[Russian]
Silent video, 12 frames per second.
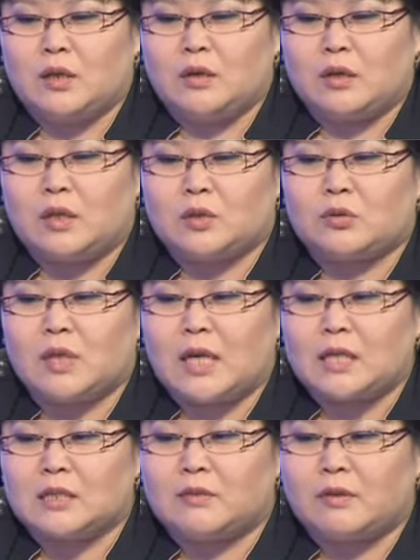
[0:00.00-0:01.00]

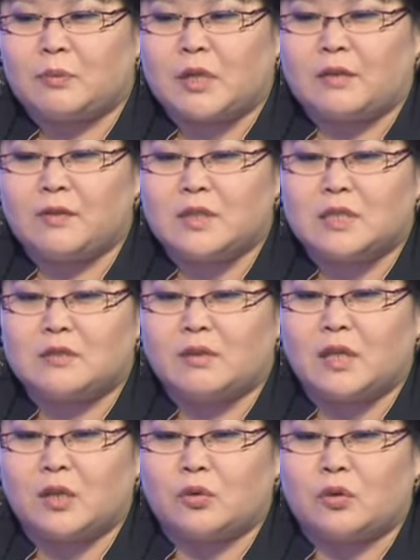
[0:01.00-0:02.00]
государства, правительства,
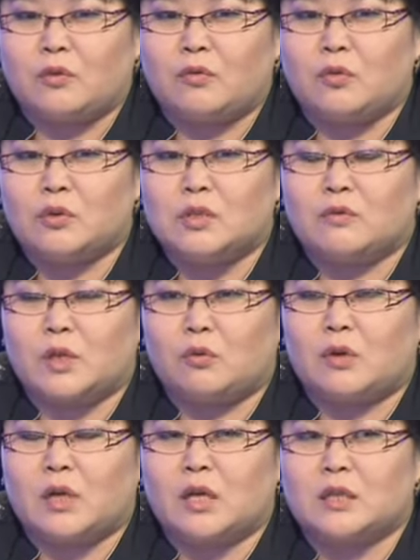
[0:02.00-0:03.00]
которые входят в
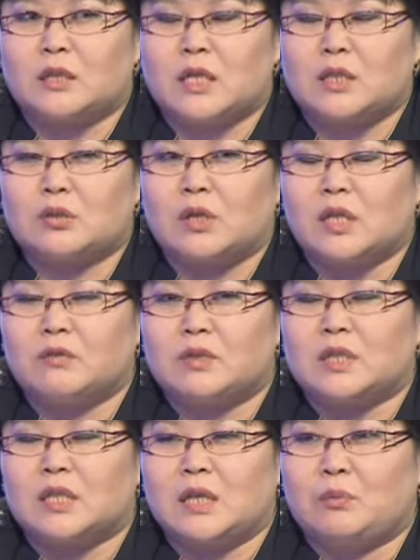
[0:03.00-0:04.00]
такую организацию, они
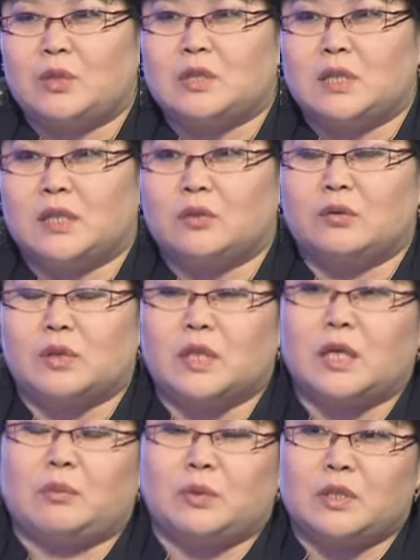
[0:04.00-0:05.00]
всегда преследуют
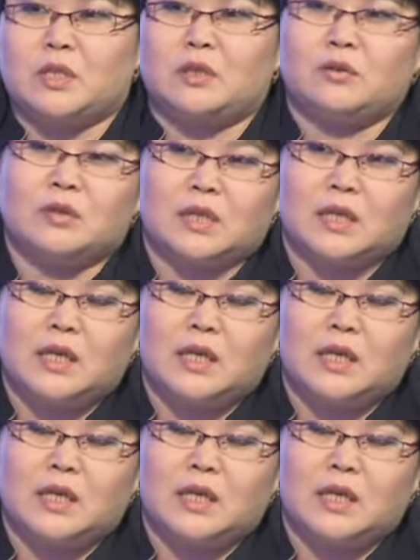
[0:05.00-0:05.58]
определенные